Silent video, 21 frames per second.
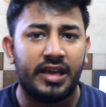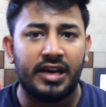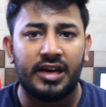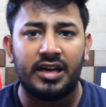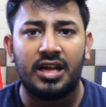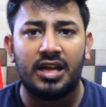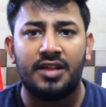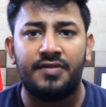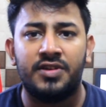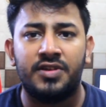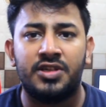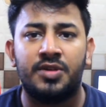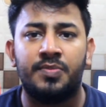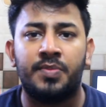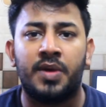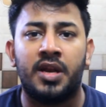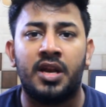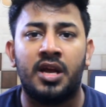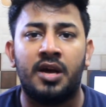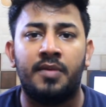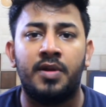இரண்டாவது
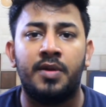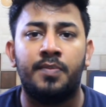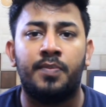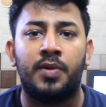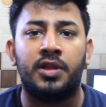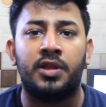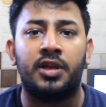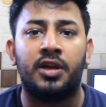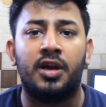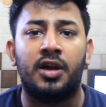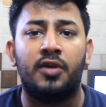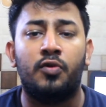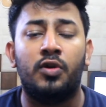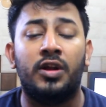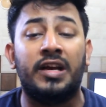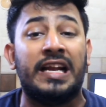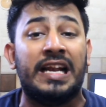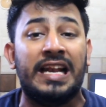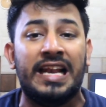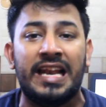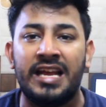விஷயம் என்ன அப்படின்னு பார்த்தீங்கன்னா
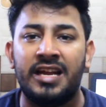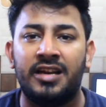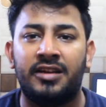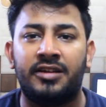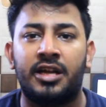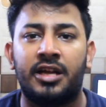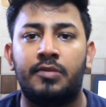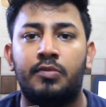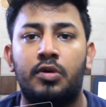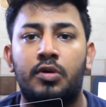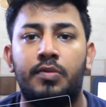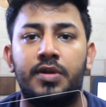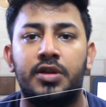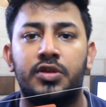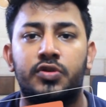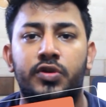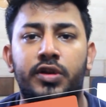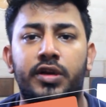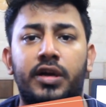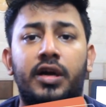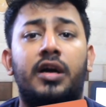உங்களுக்கு லிங்க் டர்போ
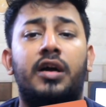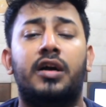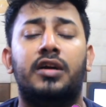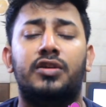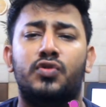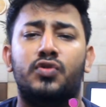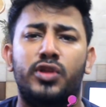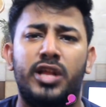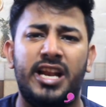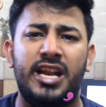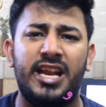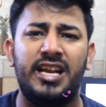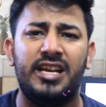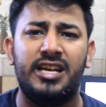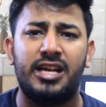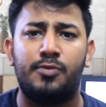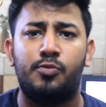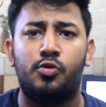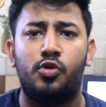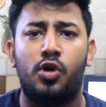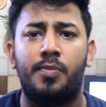அப்படின்னு சொல்லியிருக்காங்க ஸோ இந்த
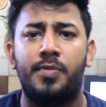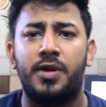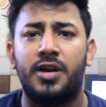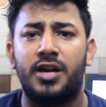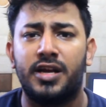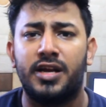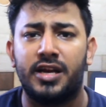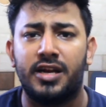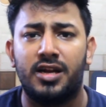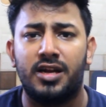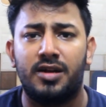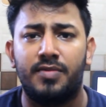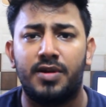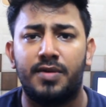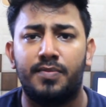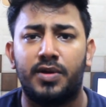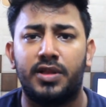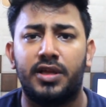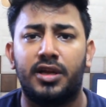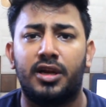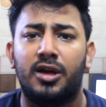லிங்க் டர்போ அப்படின்னா என்ன
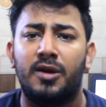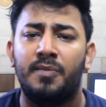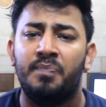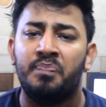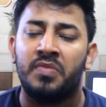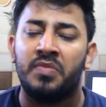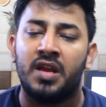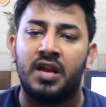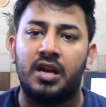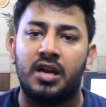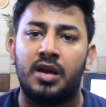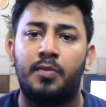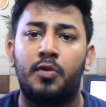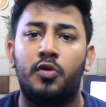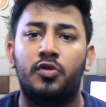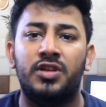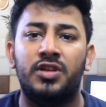அப்படின்னு பார்த்தீங்கன்னா நம்ம